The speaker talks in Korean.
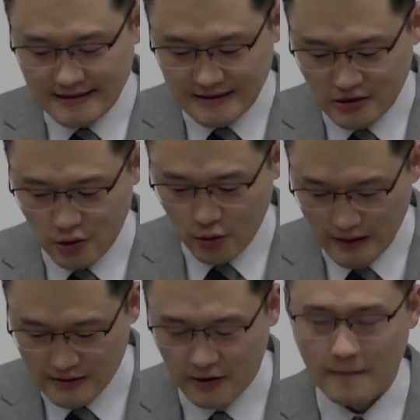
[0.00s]
근거로
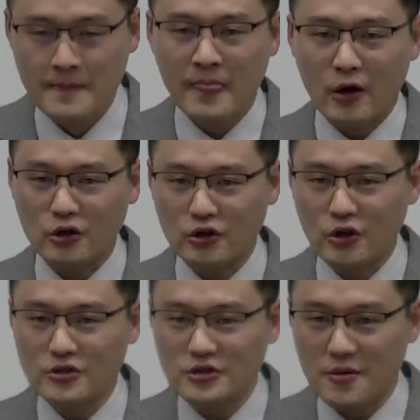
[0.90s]
해서
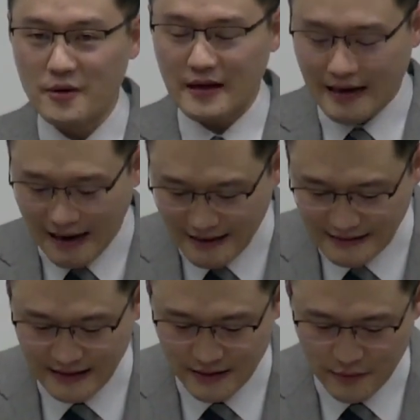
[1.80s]
어떤 설명이
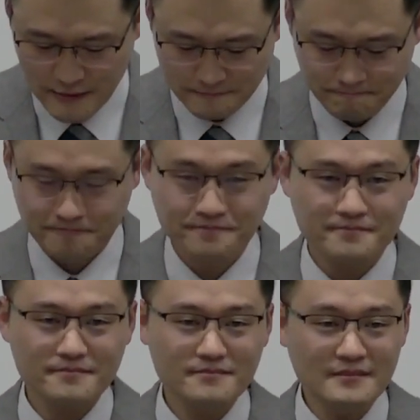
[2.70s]
가능하냐면
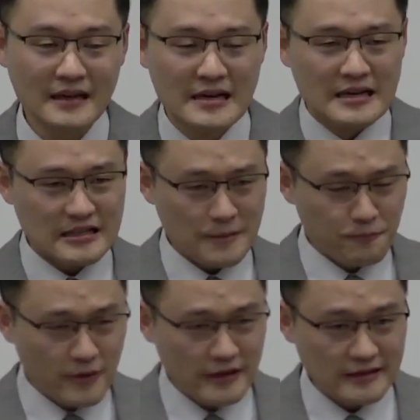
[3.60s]
씨
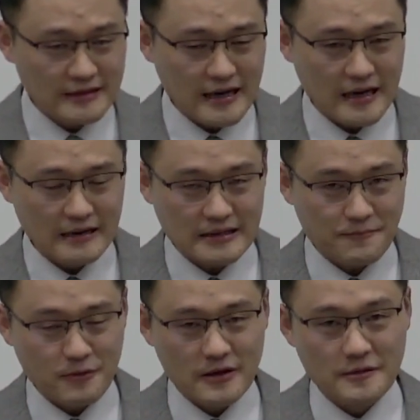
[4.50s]
뿌리는 자,
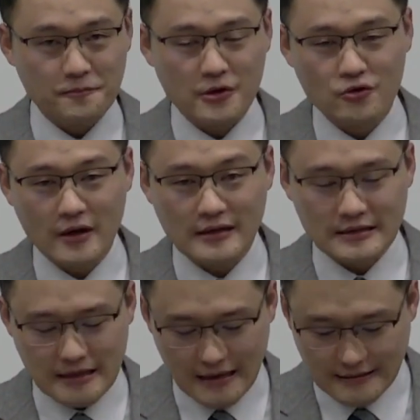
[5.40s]
씨 뿌리는 비유에
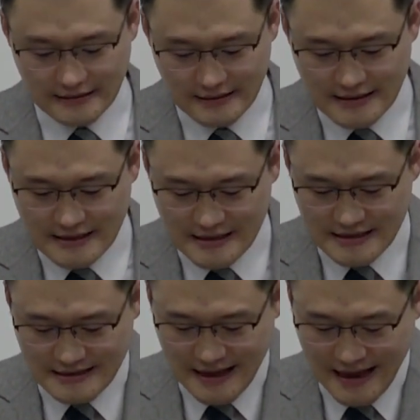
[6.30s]
등장하는
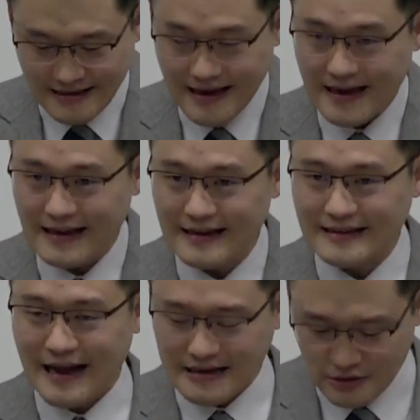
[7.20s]
이 네 개의
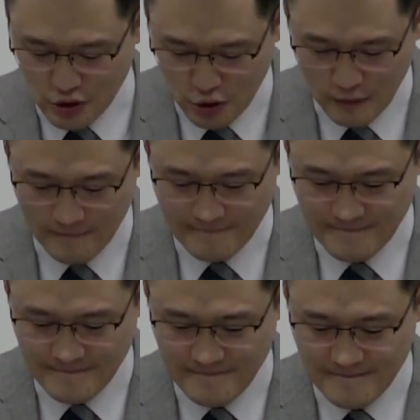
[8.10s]
땅은요.
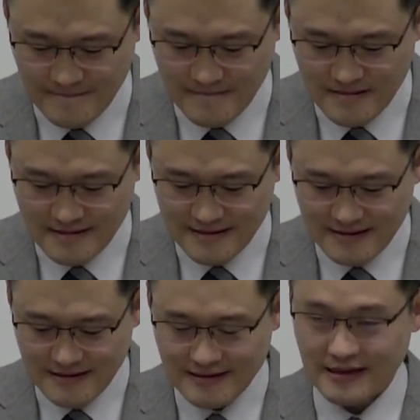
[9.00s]

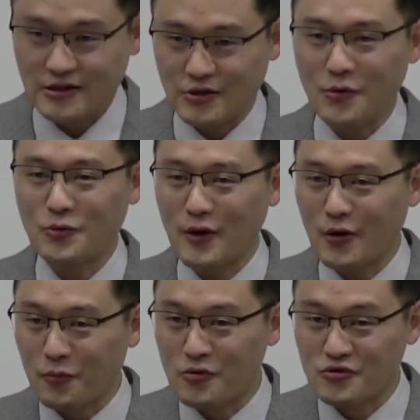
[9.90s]
사실
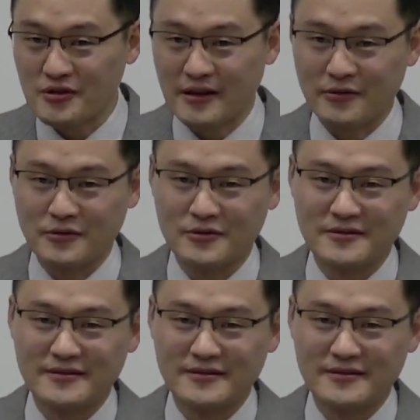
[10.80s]
성도라고 볼 수 있다는 거죠.